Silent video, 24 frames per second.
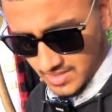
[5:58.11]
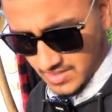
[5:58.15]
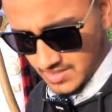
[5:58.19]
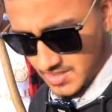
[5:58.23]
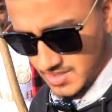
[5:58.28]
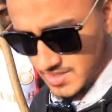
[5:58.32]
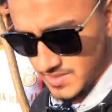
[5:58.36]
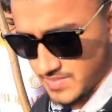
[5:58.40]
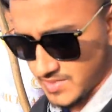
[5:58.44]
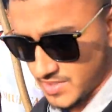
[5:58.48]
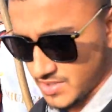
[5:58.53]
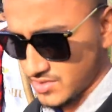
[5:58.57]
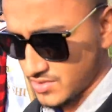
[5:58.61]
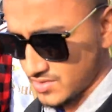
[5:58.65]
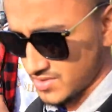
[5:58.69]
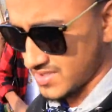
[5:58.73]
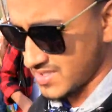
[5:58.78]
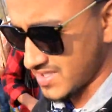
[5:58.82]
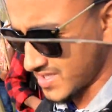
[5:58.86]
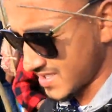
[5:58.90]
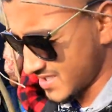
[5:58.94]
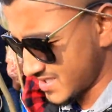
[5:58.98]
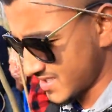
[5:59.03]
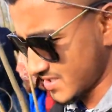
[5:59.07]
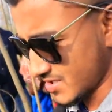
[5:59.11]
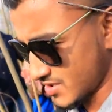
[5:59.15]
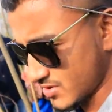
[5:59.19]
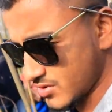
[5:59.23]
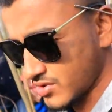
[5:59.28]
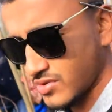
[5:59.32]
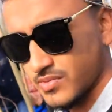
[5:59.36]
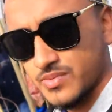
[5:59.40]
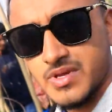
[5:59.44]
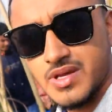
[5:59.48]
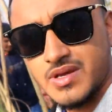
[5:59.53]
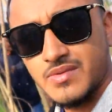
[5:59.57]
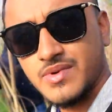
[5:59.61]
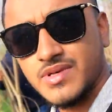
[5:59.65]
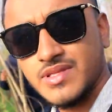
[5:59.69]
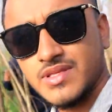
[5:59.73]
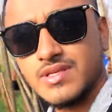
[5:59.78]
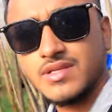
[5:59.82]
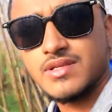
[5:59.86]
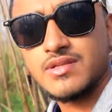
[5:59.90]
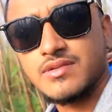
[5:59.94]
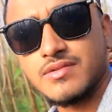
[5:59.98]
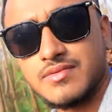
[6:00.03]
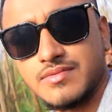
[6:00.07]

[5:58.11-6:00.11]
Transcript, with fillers: এটার ভিতর দিয়ে যেতে হবে আমাদের